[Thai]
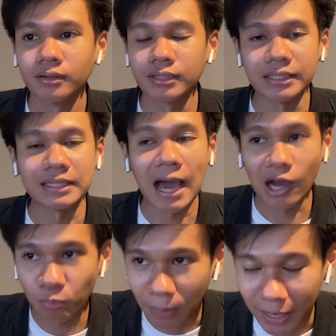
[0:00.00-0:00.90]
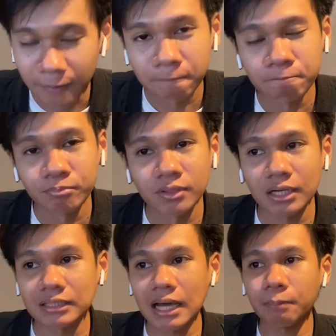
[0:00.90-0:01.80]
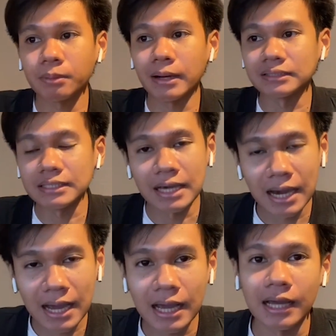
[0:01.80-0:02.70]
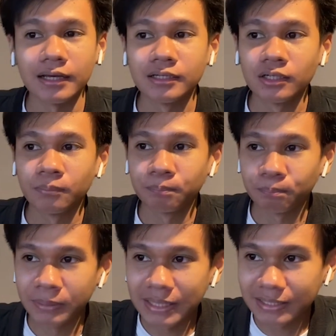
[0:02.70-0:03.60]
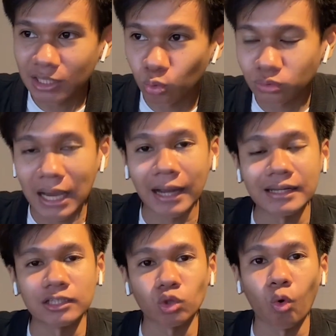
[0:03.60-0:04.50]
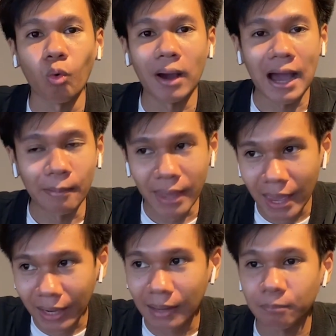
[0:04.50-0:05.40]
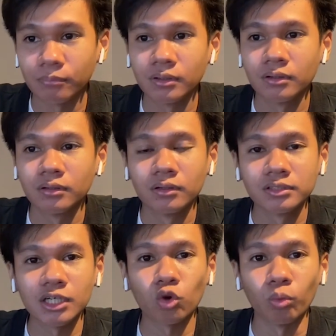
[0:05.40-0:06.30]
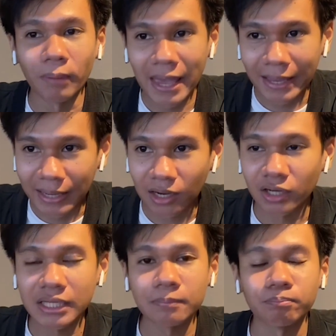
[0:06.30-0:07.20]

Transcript: กินยาเข้าไป กระทั่งประมาณตีห้าพี่ที่รู้จักเนี่ยโทรมาหาแม่ครับ ซึ่งคุณแม่เนี่ยก็รีบ